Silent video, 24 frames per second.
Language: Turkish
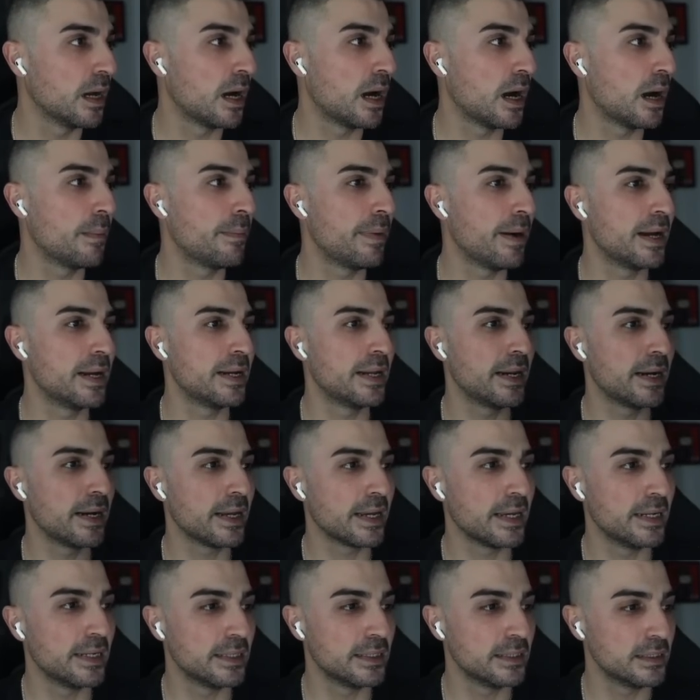haberlere
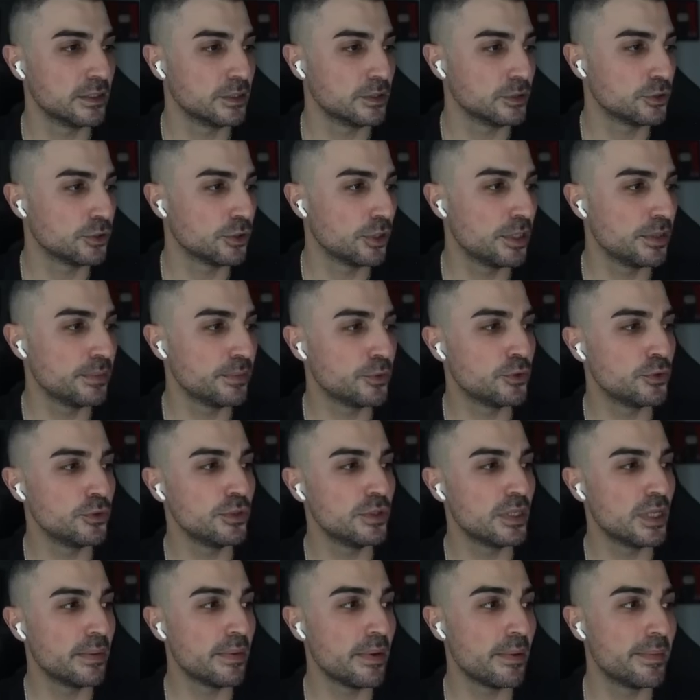gelin. Şöyle bir
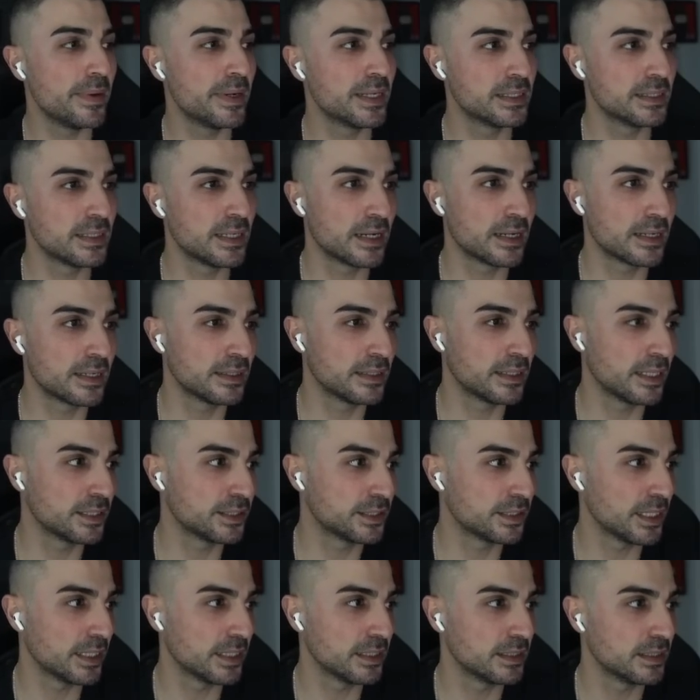gündeme bakın
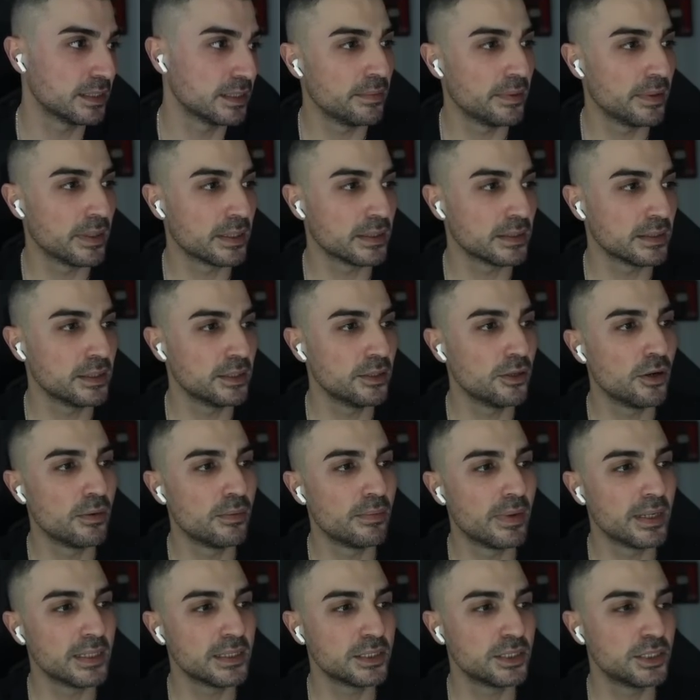arkadaşlar. Bakın Elon
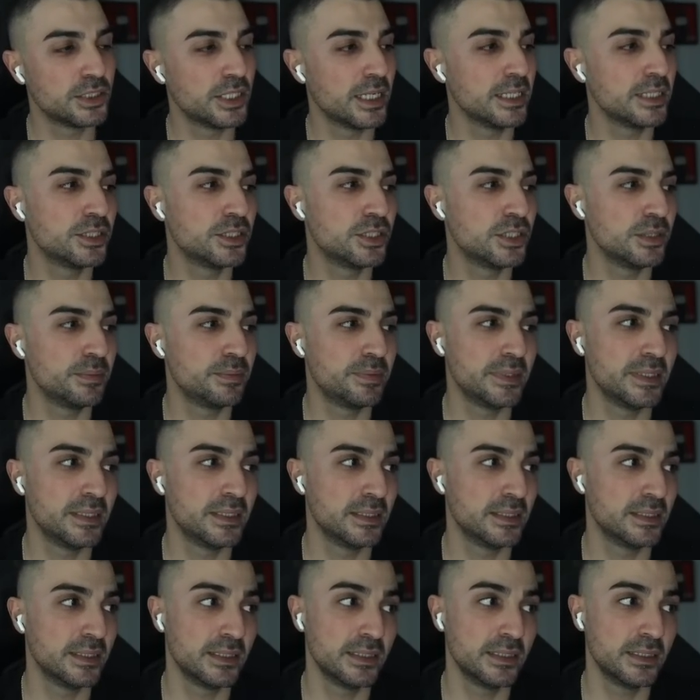Musk Chat
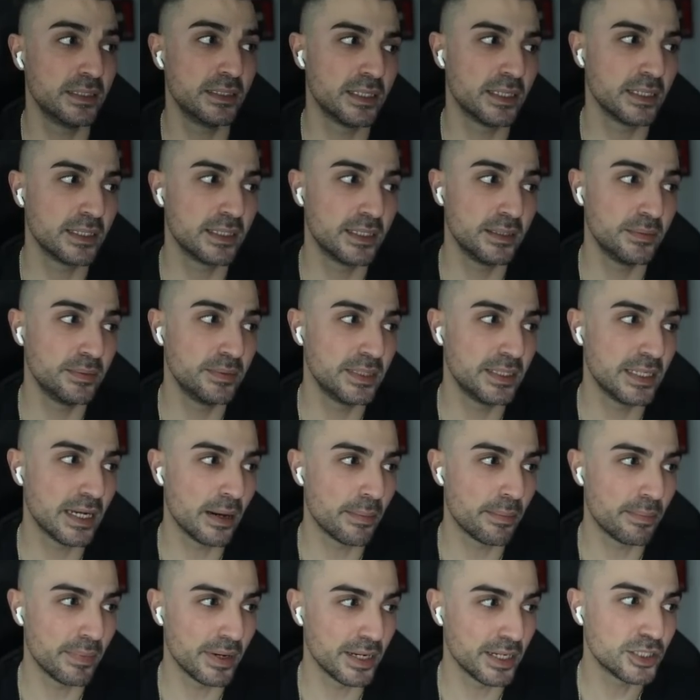ChatGPT'nin rakibini
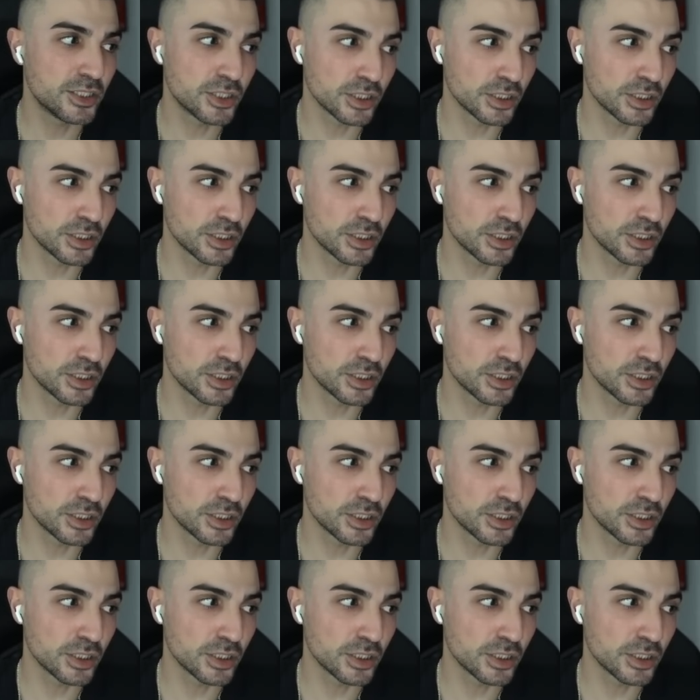yapmaya